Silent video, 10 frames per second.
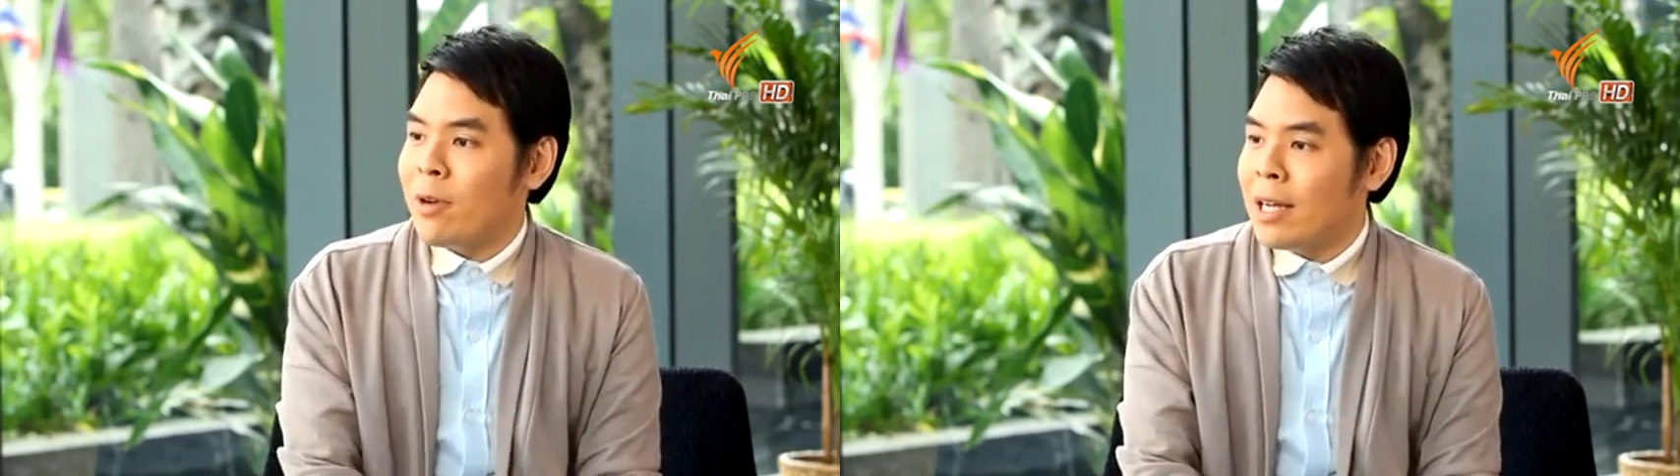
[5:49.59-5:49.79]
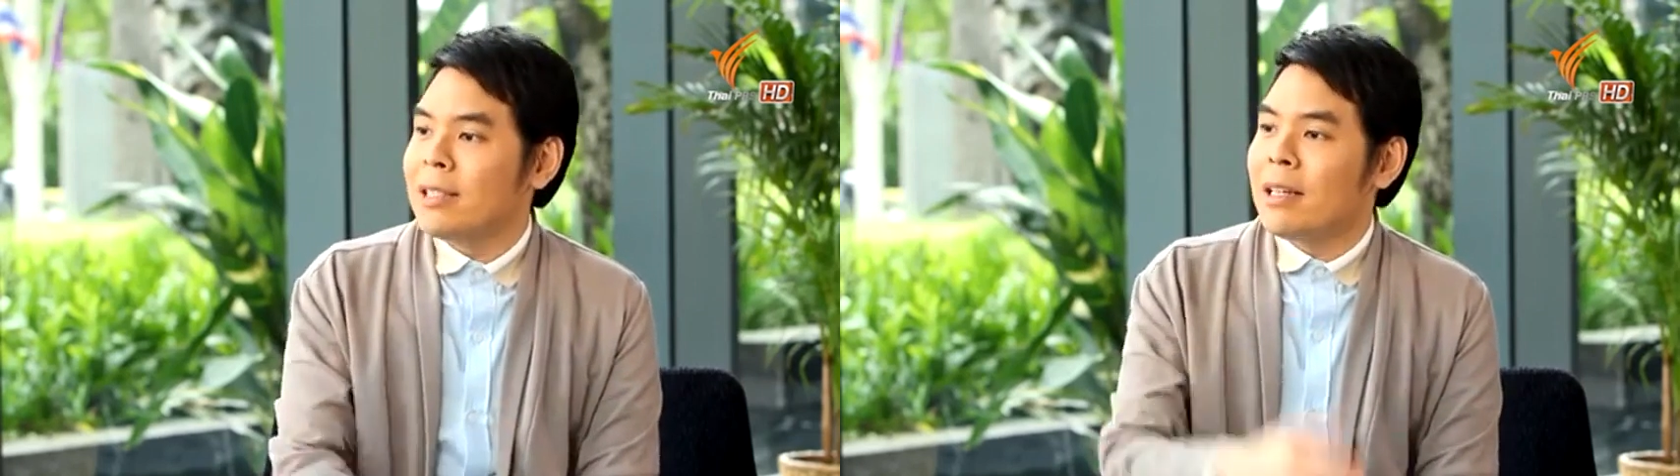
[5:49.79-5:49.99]

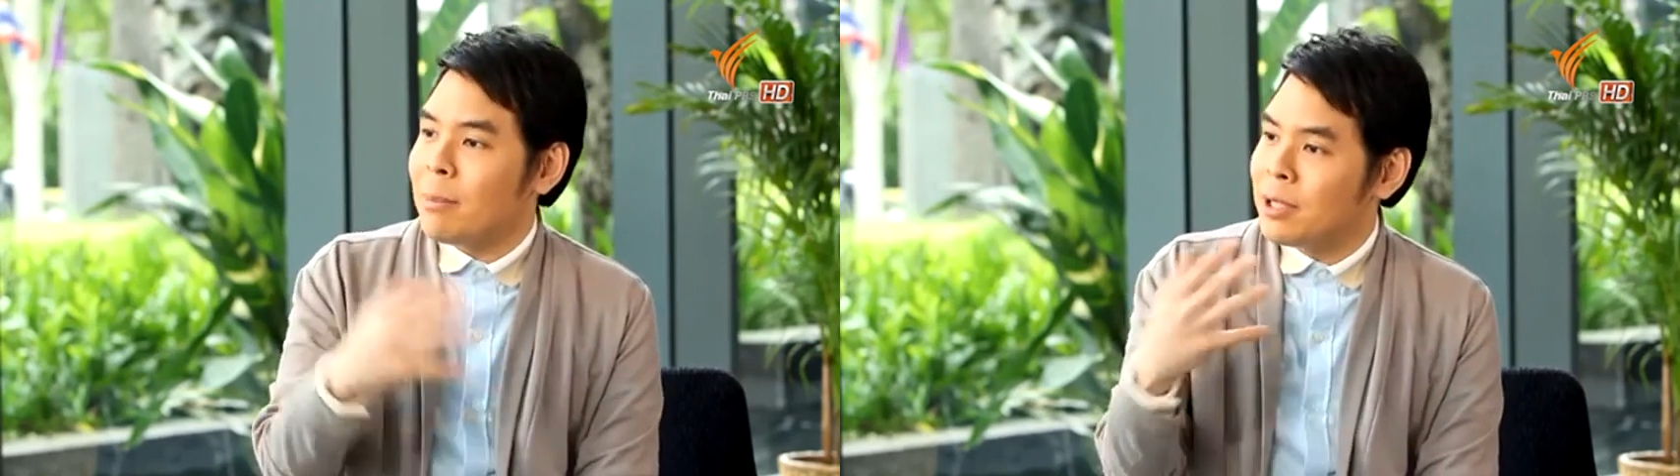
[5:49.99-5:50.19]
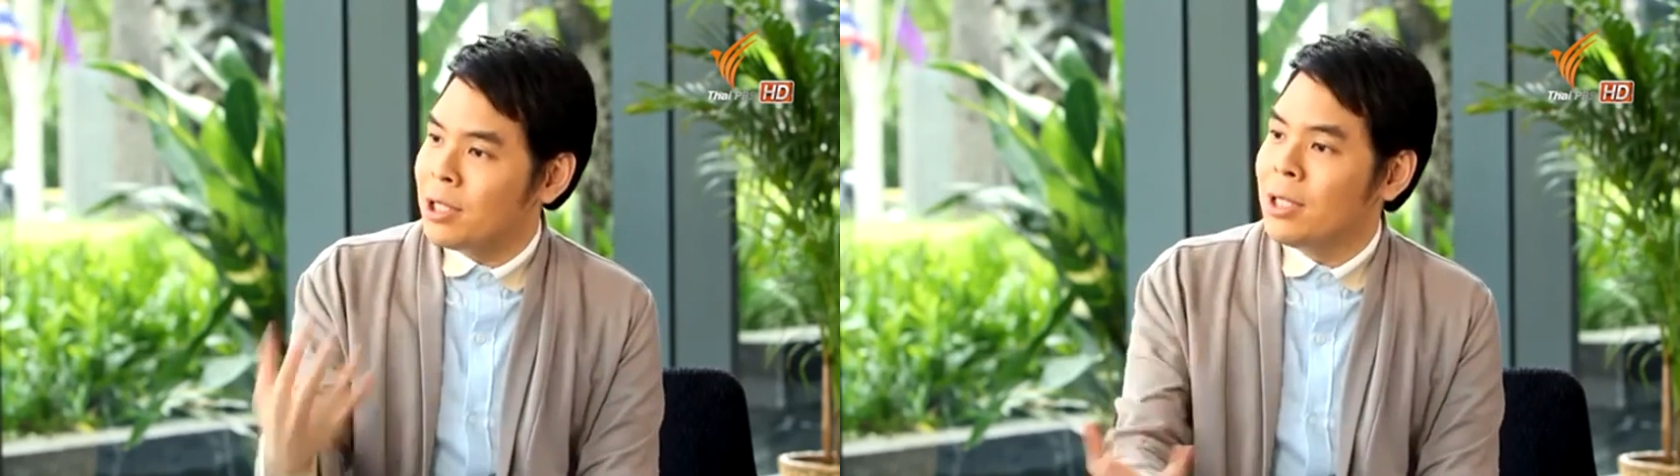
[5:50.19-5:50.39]
รัส ได้
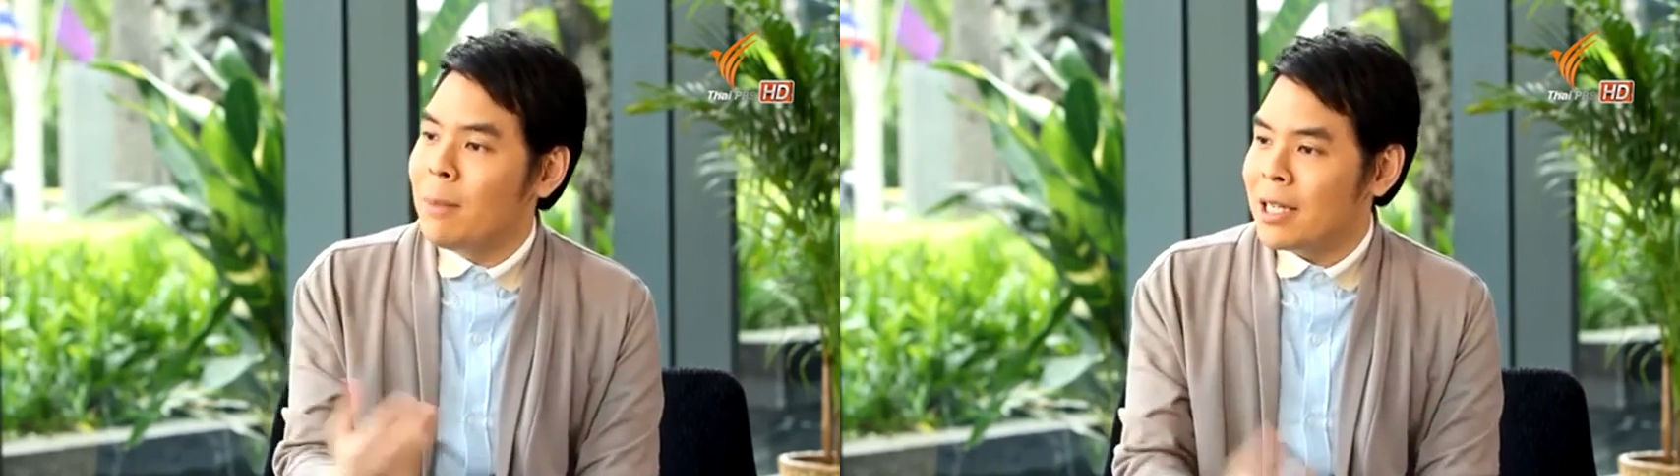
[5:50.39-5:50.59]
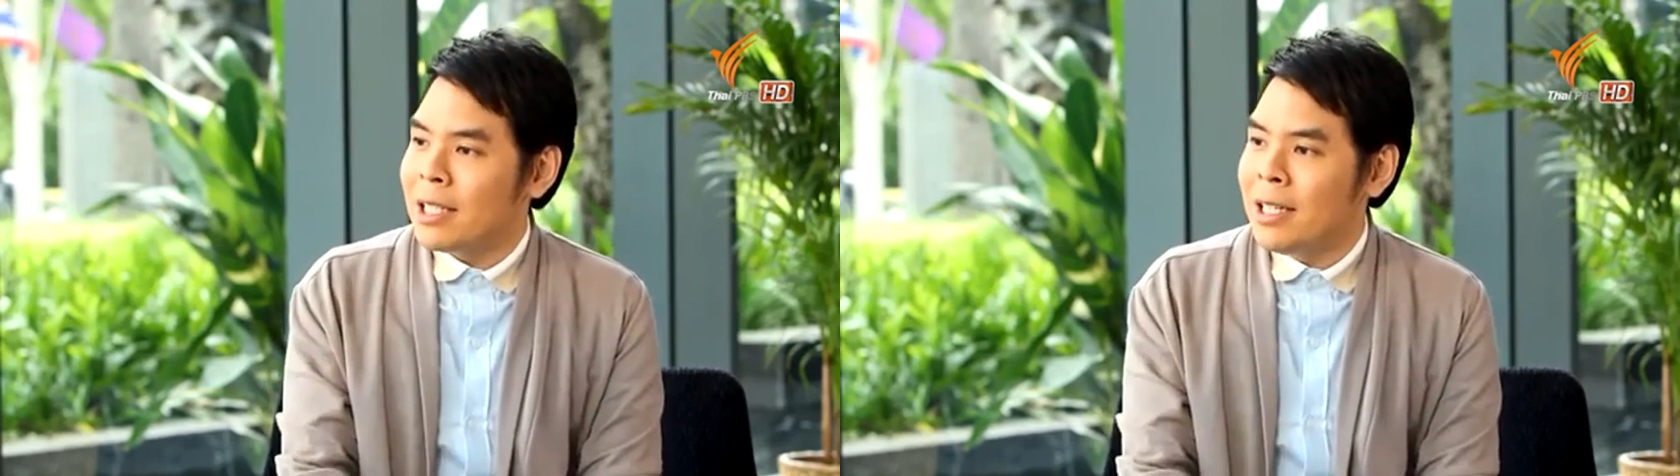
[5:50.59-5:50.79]
รับเชื้อ
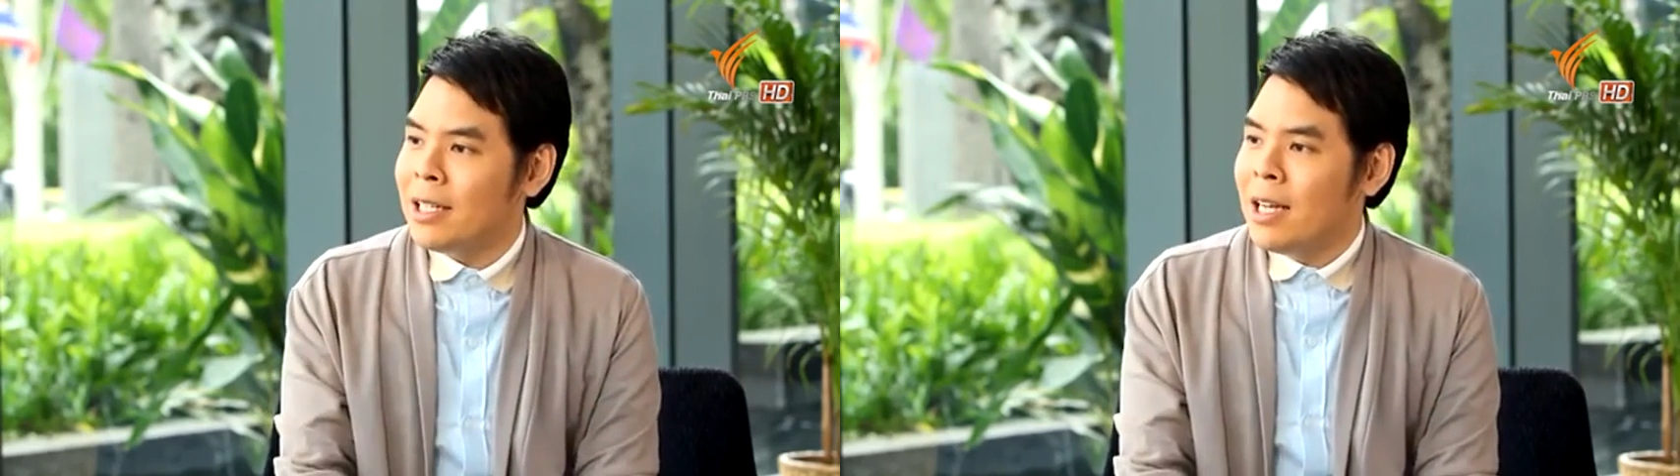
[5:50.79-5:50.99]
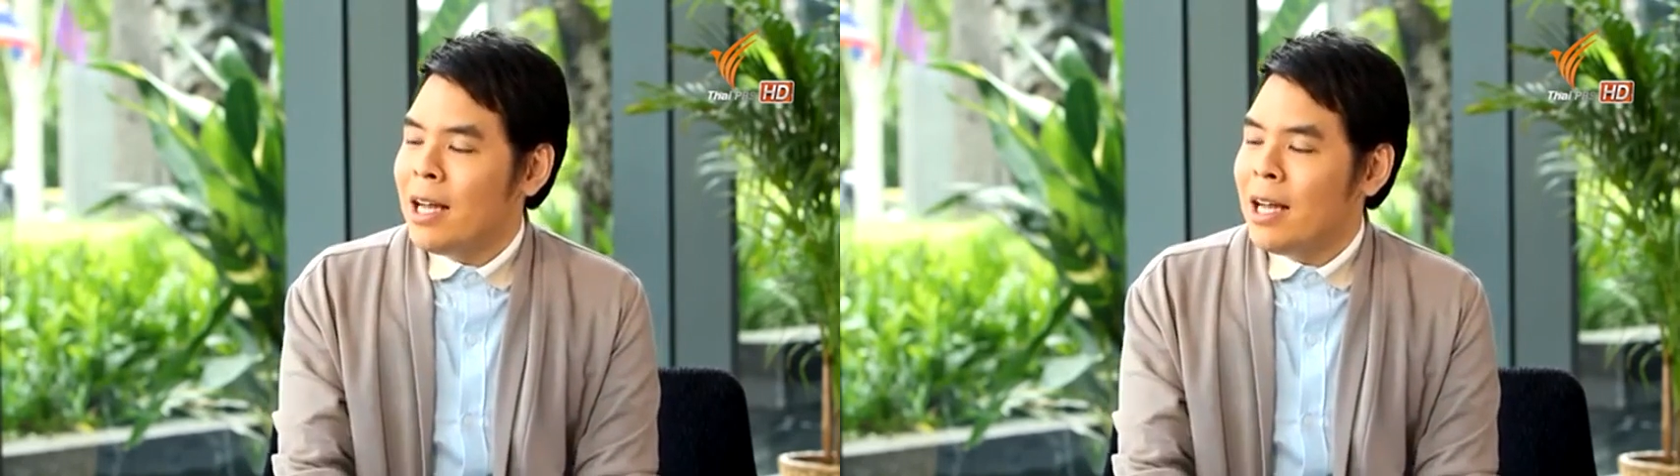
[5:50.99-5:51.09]
บางชนิด